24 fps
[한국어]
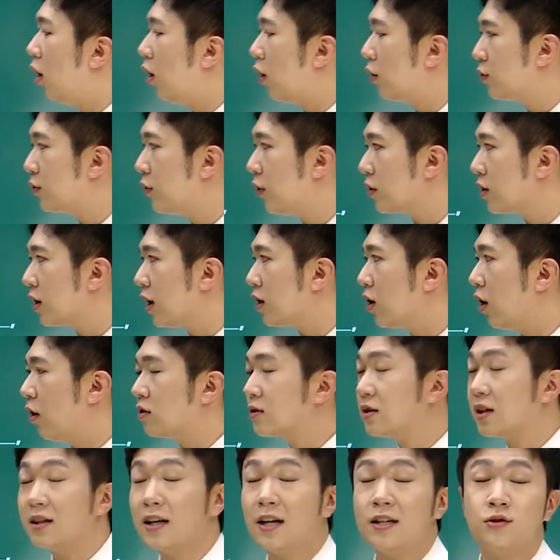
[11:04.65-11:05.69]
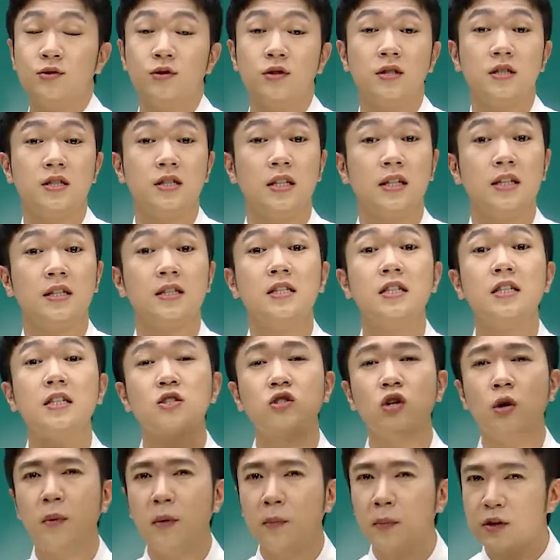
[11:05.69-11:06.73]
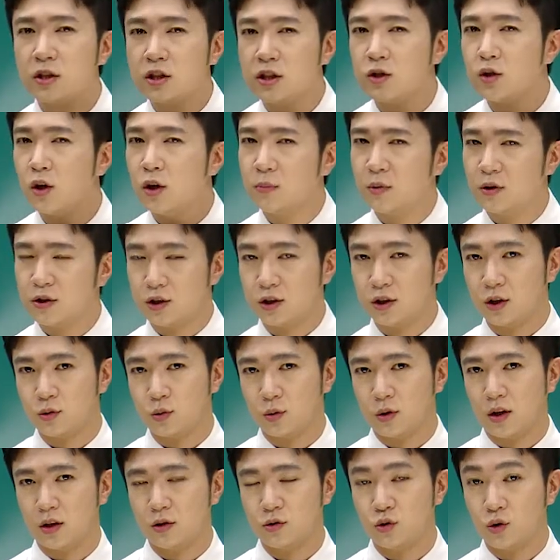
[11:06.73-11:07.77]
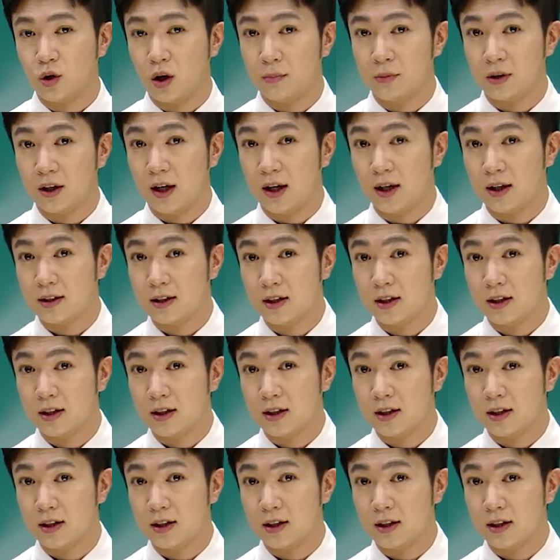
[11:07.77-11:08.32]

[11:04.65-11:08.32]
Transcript: 어떻게 영작을 할 수 있는지 직접 한번 시도해 보시는 게 중요합니다.